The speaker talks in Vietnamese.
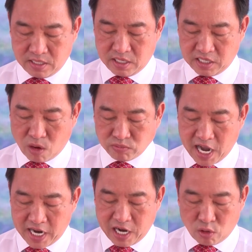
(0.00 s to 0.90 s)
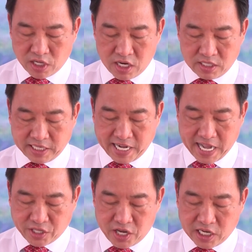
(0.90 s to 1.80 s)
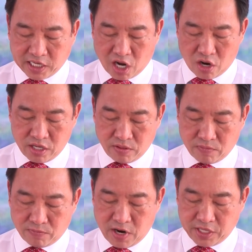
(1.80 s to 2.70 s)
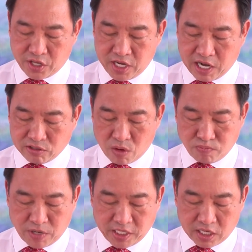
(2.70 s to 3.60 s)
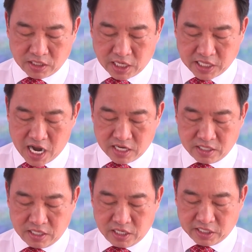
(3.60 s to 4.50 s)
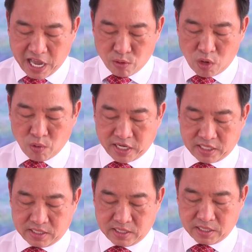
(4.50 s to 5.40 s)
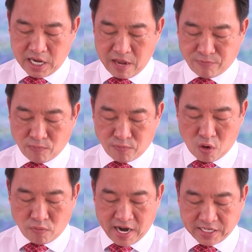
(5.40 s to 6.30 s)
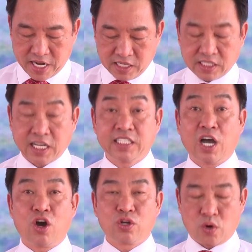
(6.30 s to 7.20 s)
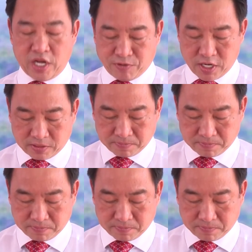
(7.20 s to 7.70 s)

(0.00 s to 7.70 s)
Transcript: đồng thời đầu tư các tuyến kết nối với tuyến cao tốc Mỹ Thuận – Cần Thơ theo quy hoạch để phục vụ phát triển kinh tế xã hội của địa phương.